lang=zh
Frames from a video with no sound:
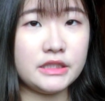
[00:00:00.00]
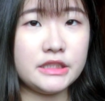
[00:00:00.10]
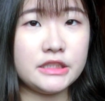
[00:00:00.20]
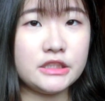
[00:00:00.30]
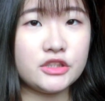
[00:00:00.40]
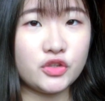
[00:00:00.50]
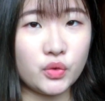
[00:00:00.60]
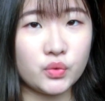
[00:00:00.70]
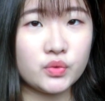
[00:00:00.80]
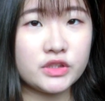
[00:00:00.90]
衣
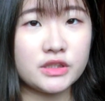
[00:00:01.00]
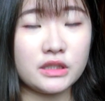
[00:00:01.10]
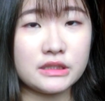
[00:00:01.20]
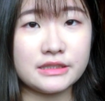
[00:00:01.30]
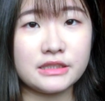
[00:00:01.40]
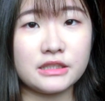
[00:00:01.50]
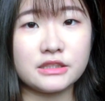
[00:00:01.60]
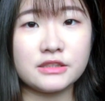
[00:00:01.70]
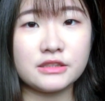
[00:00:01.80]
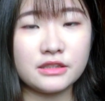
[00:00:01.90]
袖是到底下
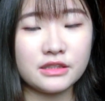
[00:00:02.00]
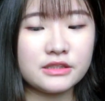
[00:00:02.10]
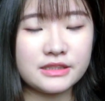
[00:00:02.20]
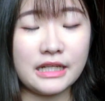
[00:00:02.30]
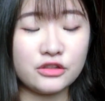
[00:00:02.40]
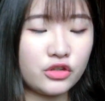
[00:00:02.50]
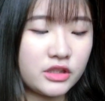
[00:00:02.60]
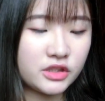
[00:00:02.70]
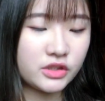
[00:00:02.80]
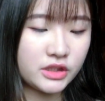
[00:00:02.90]
是伞
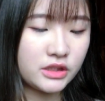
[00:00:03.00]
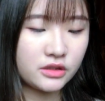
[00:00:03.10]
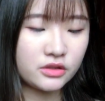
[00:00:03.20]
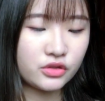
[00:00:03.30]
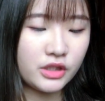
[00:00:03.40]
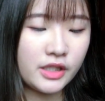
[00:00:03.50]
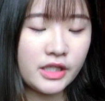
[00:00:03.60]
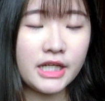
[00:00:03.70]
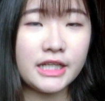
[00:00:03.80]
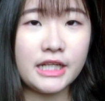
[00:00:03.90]
状设计的，所以
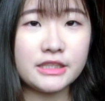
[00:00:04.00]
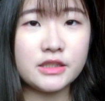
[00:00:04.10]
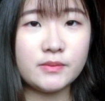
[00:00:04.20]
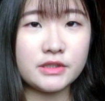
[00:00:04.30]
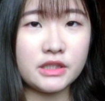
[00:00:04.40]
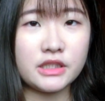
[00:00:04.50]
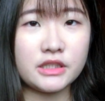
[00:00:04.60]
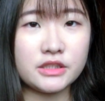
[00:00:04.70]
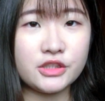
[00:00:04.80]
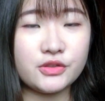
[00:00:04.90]
它基本上你
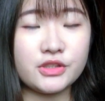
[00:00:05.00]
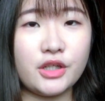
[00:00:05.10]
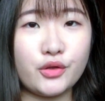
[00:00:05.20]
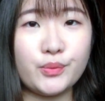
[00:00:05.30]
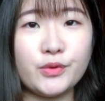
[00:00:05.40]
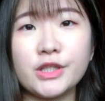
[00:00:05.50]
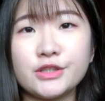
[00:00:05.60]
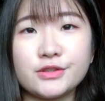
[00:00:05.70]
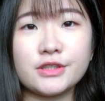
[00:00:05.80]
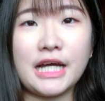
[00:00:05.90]
的视觉效果不会
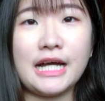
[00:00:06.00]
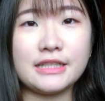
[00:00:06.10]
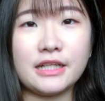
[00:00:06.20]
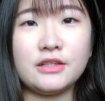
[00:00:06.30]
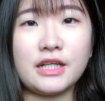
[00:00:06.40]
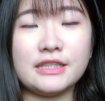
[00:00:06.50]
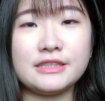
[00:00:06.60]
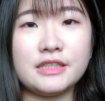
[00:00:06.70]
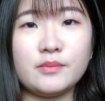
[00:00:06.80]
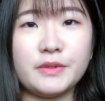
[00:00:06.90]
就是卡在刚好卡在
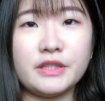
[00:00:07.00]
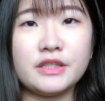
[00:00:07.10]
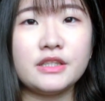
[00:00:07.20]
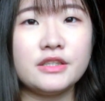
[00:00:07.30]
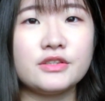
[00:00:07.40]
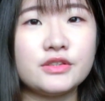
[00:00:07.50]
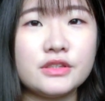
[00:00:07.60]
这边，只